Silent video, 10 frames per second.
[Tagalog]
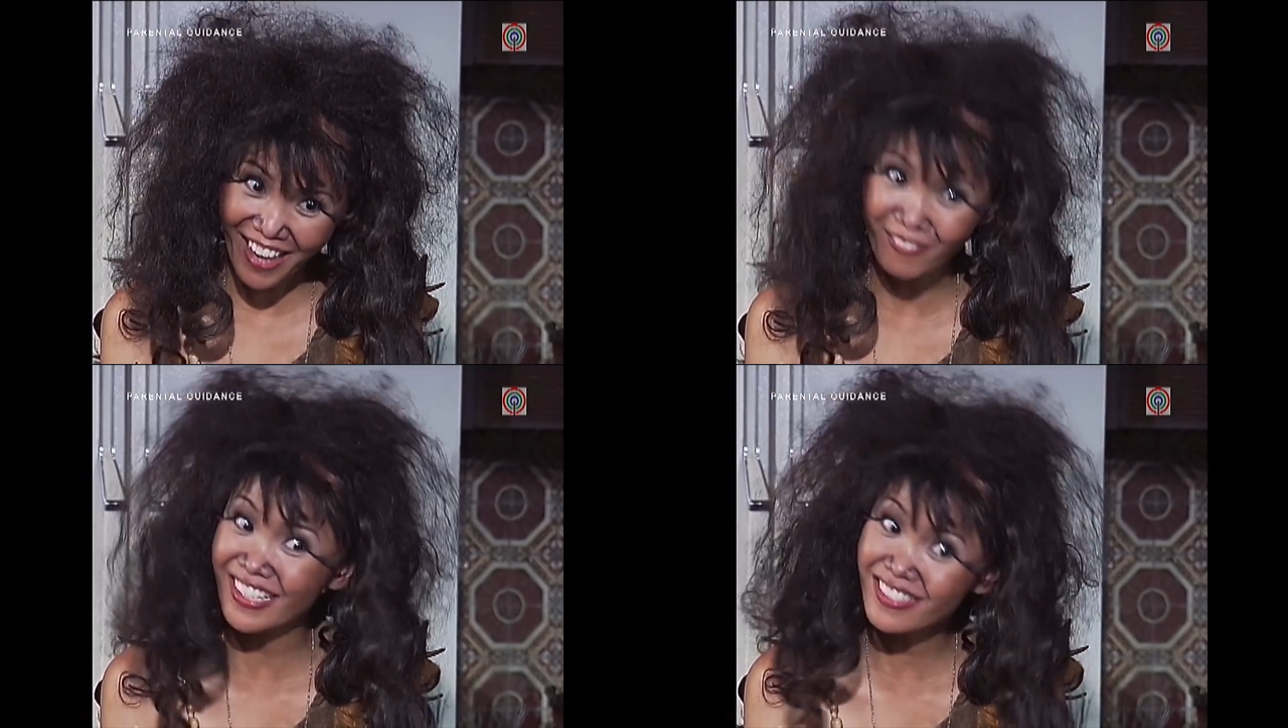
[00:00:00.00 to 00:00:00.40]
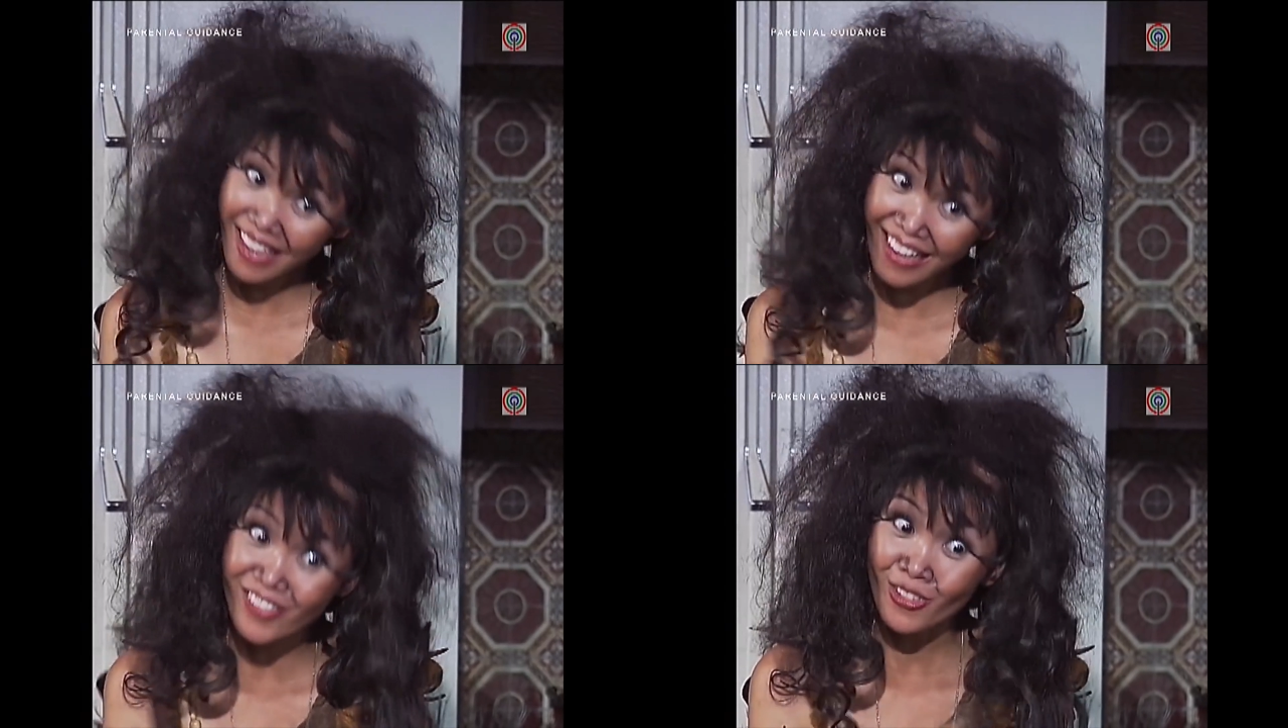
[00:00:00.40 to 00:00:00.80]
may
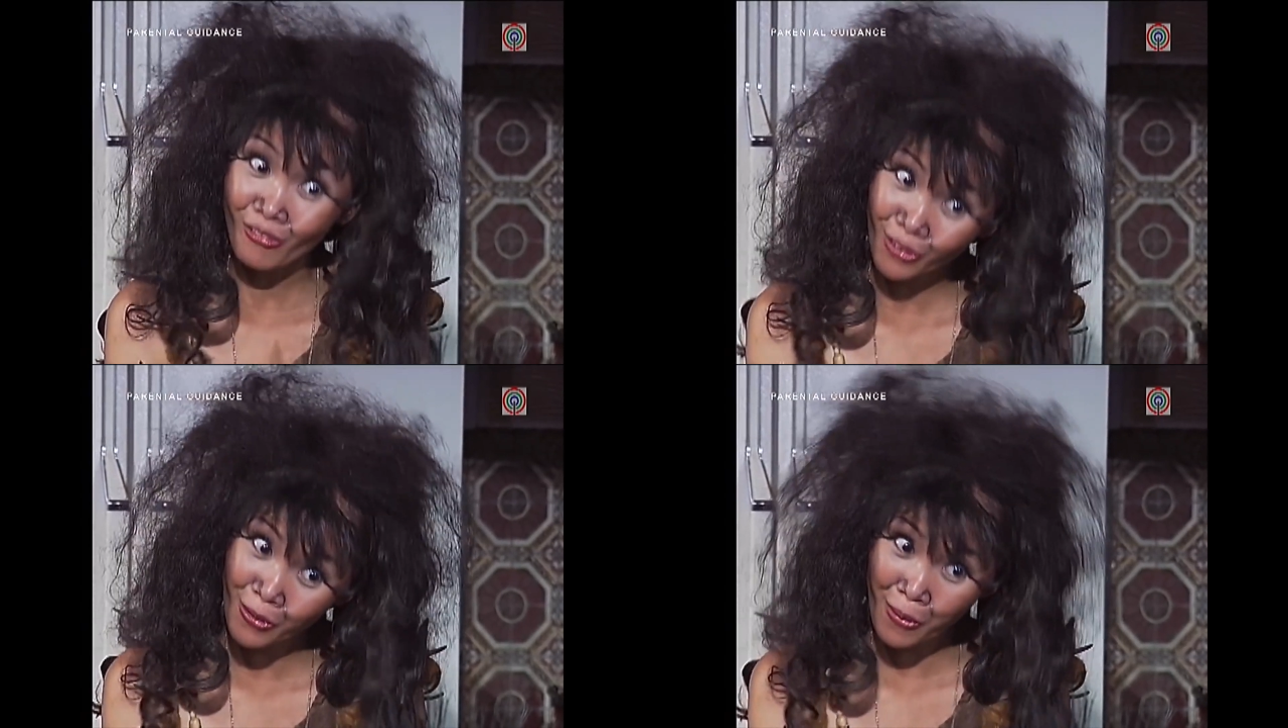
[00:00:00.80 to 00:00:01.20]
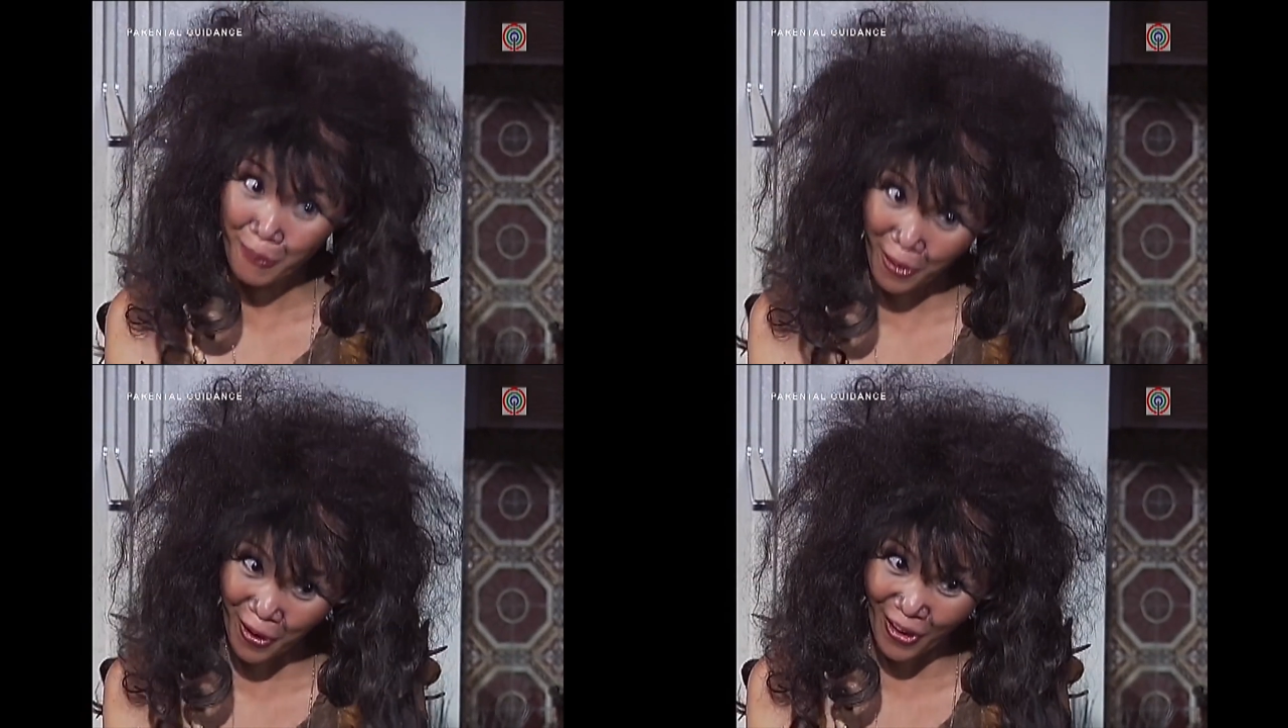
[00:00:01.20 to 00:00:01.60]
sense of
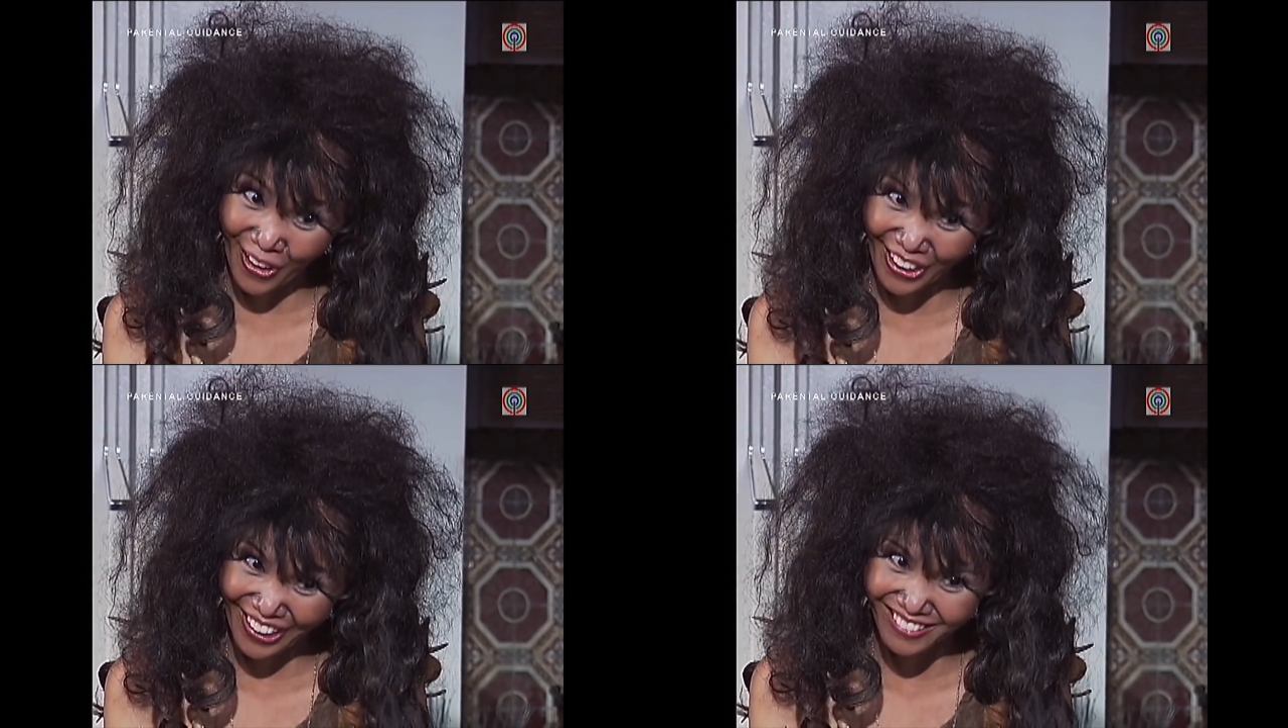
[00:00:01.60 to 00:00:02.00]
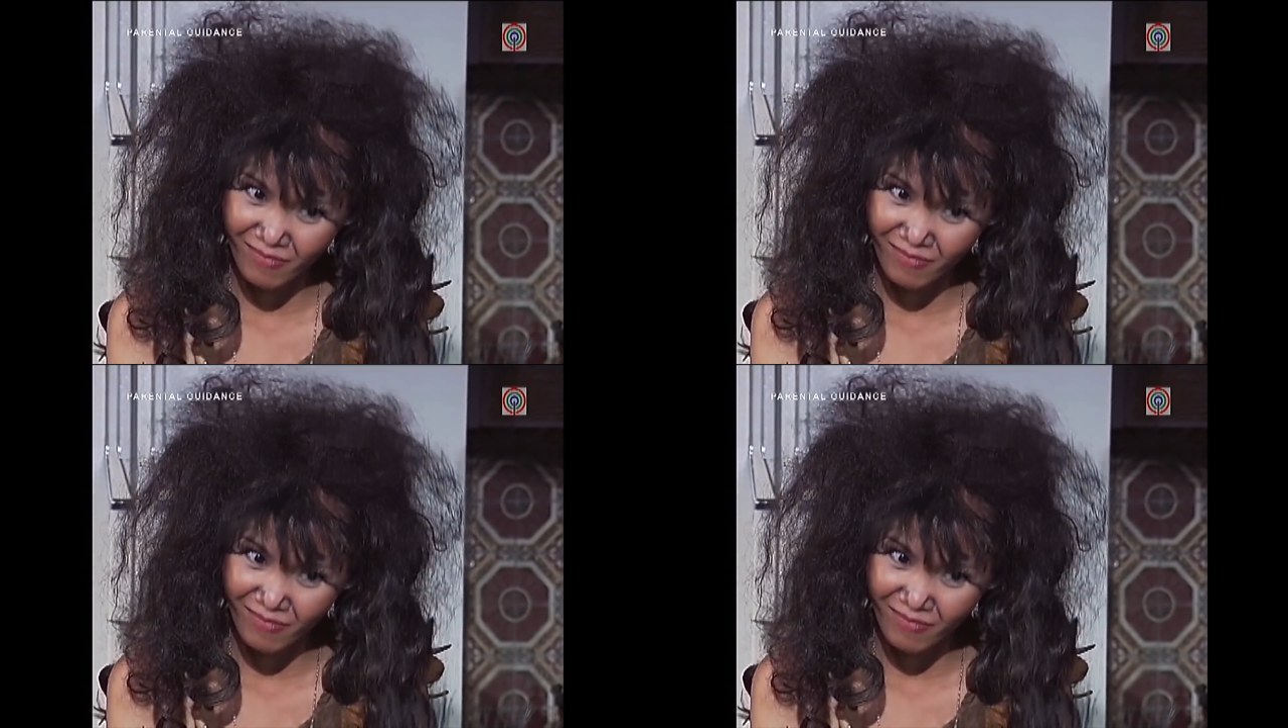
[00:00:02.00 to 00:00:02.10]
humor.